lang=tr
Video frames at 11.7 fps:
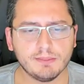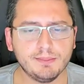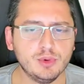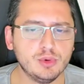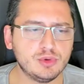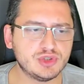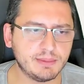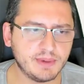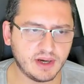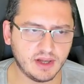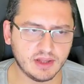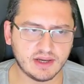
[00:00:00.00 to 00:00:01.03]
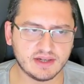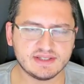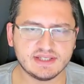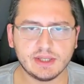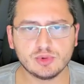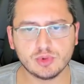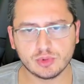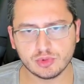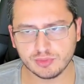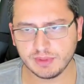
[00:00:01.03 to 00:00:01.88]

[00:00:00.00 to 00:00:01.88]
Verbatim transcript: Büyükçe bir halkar 830